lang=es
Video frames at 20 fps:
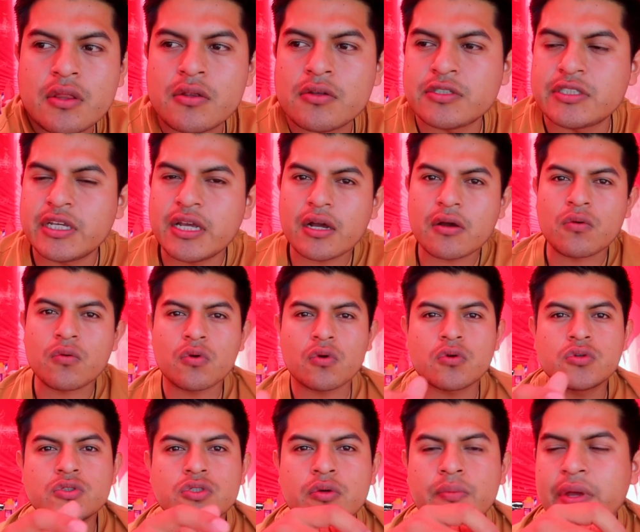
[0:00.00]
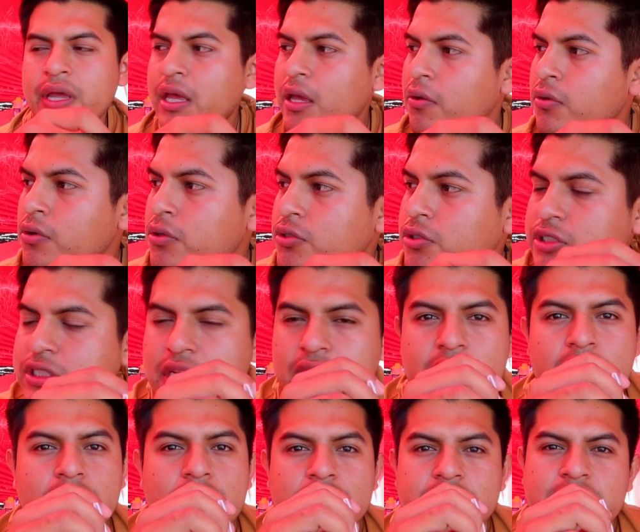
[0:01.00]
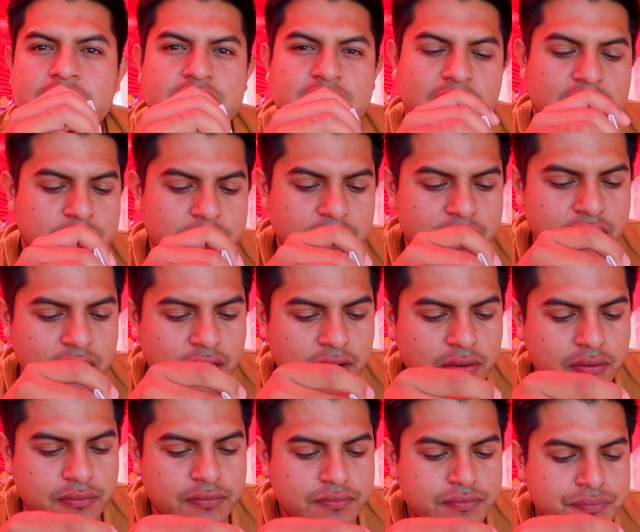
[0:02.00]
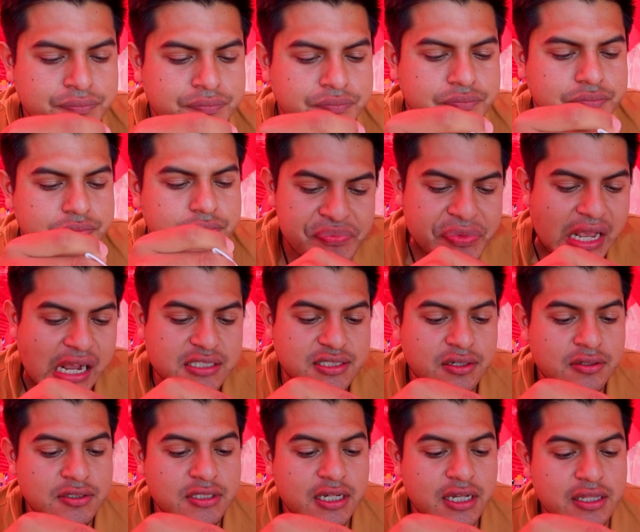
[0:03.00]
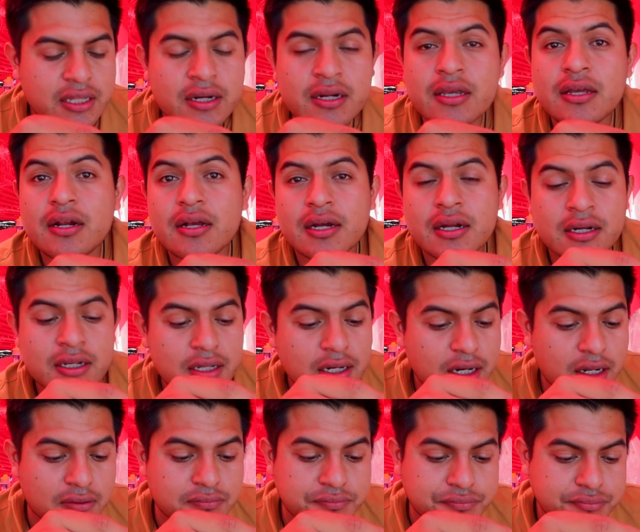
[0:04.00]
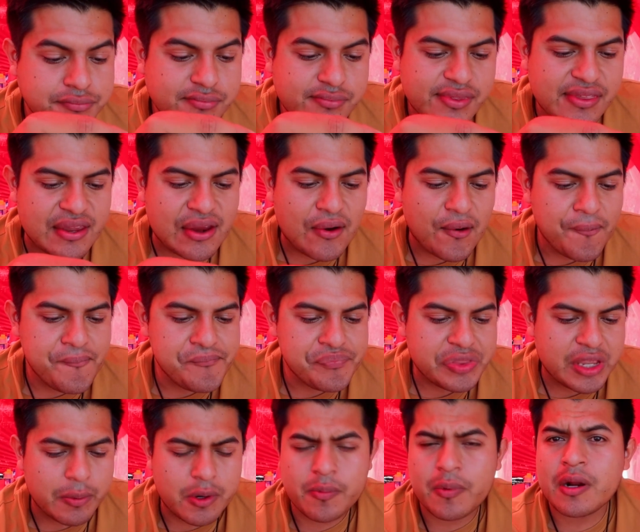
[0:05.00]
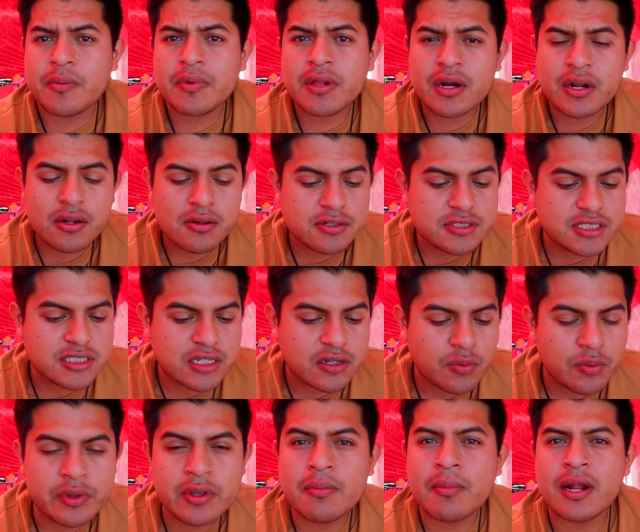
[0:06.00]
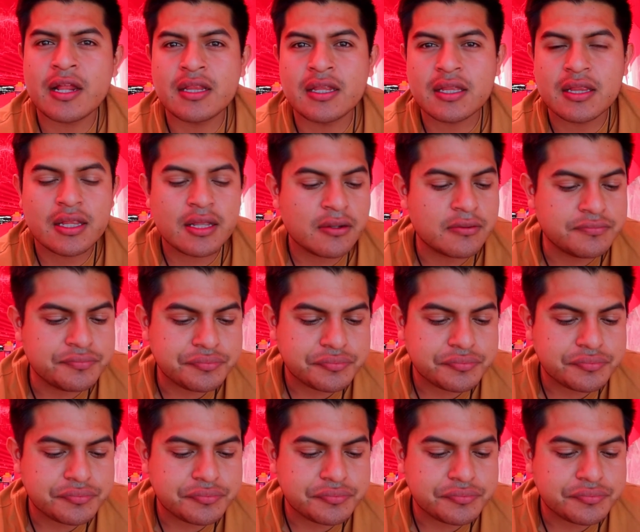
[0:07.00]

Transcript: Entonces ya con un consomé, unos dos taquillos, ya sales bien lleno. Es que no sé qué tiene aquí en la carne que la la preparan bien rico, está como bien blandita.